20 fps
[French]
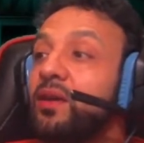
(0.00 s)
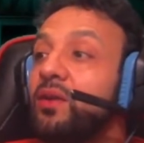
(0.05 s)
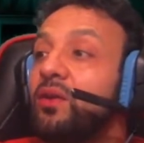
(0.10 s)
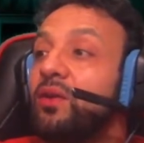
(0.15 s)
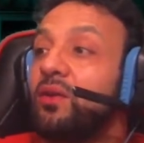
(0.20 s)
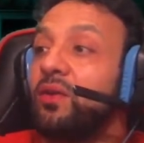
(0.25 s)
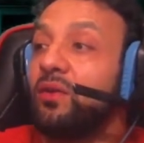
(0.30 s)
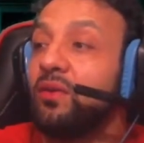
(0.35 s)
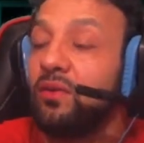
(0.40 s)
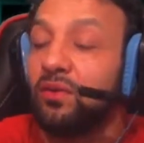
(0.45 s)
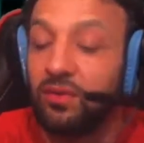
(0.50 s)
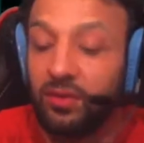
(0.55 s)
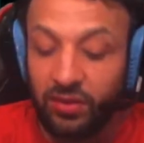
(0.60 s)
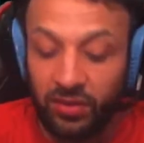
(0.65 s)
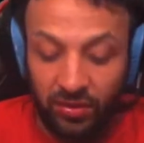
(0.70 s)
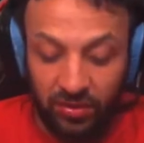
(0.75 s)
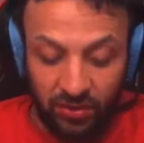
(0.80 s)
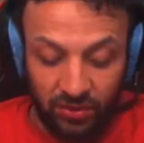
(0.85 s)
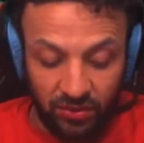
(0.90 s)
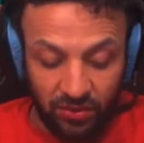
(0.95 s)
longs
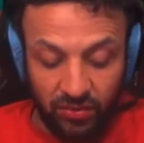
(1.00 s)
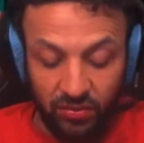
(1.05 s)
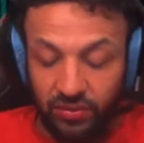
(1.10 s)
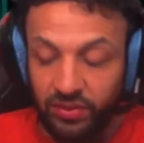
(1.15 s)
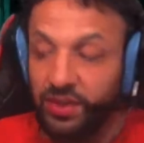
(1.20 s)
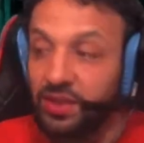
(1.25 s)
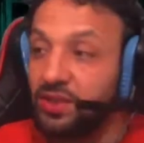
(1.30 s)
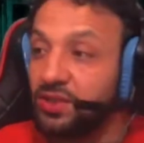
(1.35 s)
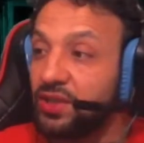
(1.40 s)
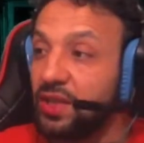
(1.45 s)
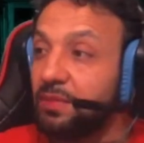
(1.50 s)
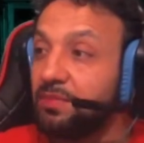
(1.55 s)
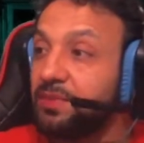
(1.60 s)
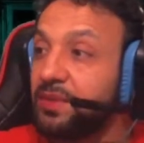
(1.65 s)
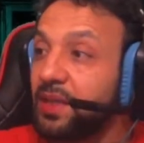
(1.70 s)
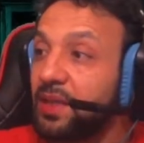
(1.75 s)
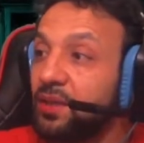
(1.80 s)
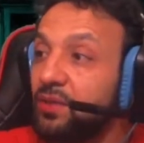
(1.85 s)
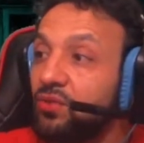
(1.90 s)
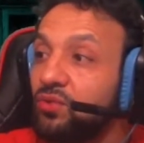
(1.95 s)
ou des jambes
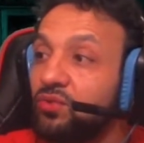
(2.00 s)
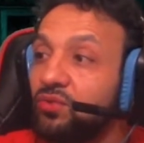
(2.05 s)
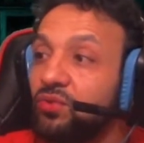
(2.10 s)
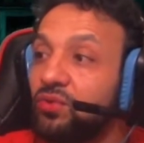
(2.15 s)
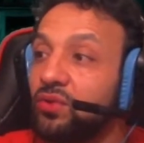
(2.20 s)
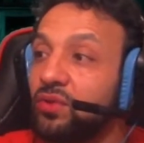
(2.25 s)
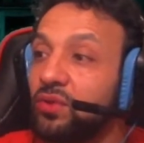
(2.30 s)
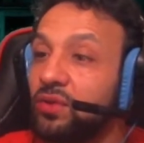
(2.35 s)
très courtes.